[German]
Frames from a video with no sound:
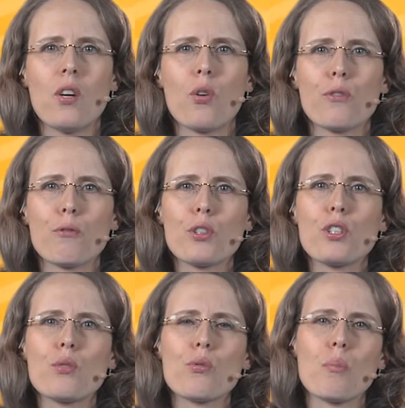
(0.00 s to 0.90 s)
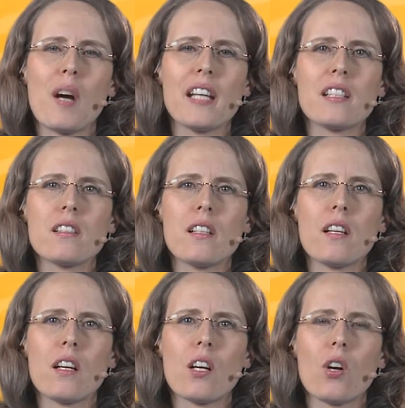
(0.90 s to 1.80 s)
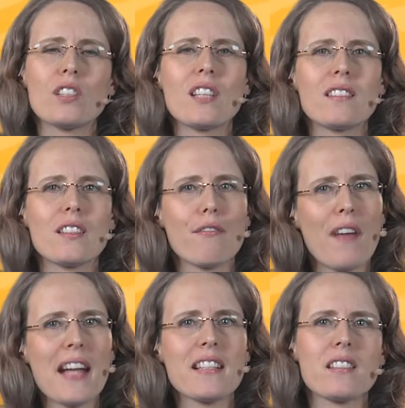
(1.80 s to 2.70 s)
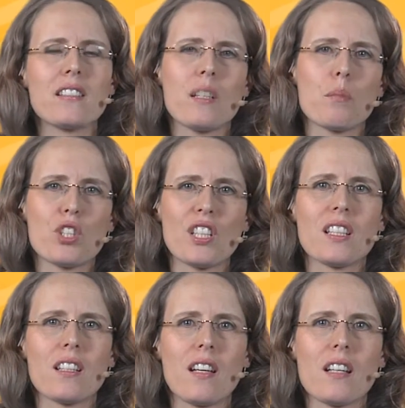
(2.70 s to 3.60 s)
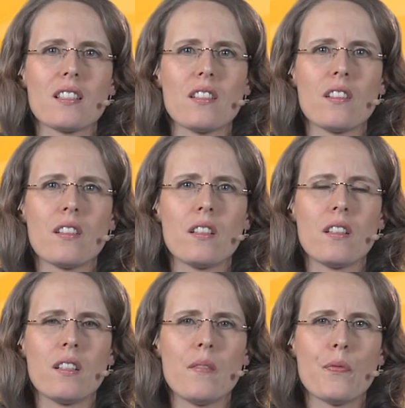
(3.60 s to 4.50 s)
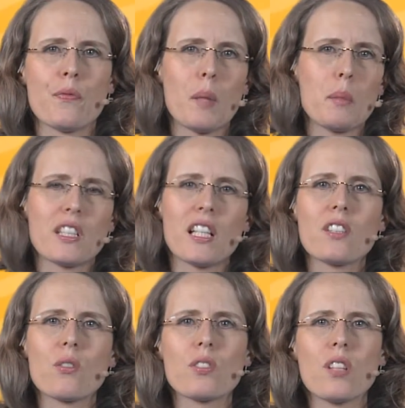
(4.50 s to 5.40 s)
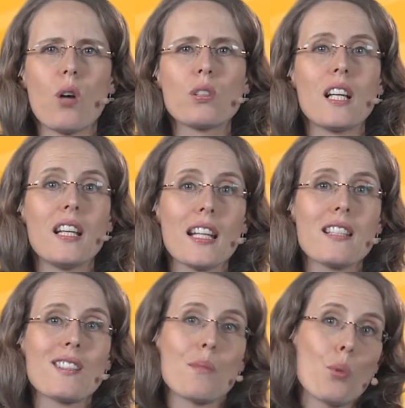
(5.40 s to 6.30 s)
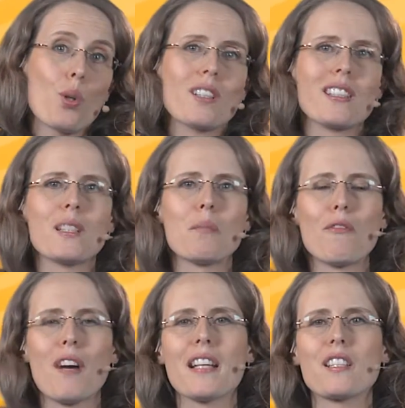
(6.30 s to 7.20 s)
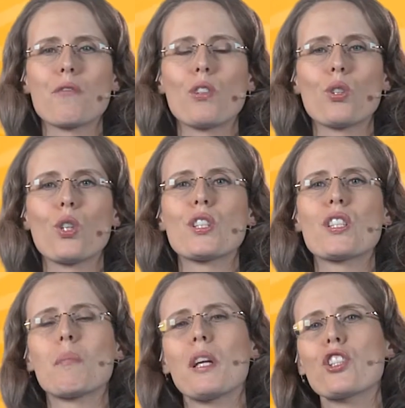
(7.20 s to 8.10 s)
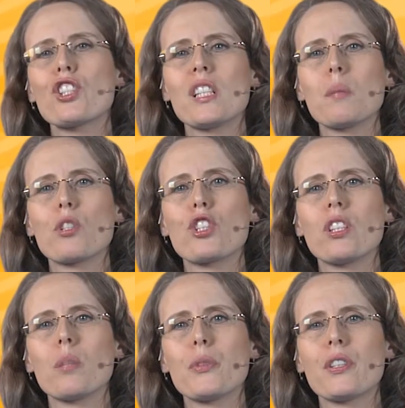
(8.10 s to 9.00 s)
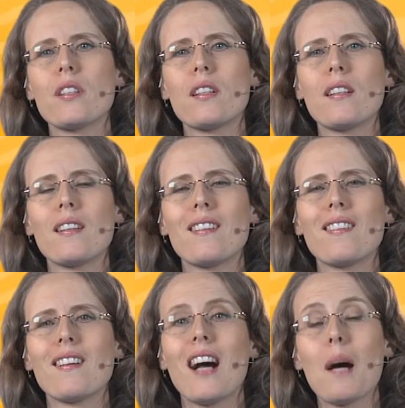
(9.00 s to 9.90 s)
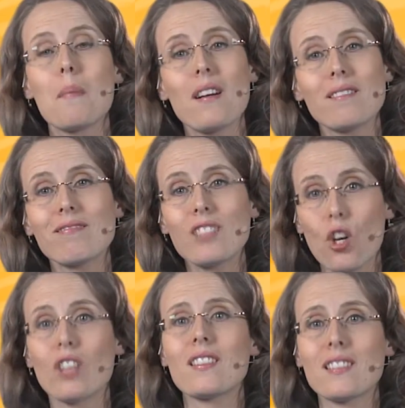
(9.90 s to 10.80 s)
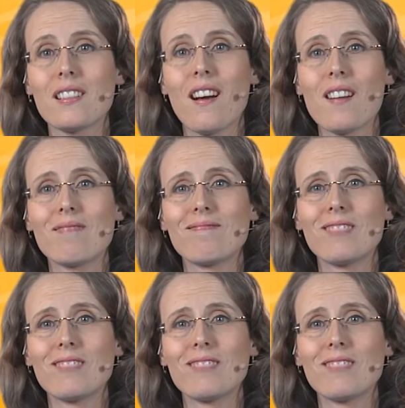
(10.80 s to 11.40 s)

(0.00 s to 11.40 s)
Und würde nun meinen, Gott hat die Welt im Stich gelassen, weil mit Jesus auch der letzte mögliche Beweis von Gottes Menschenliebe stirbt. Aber Gott ist da.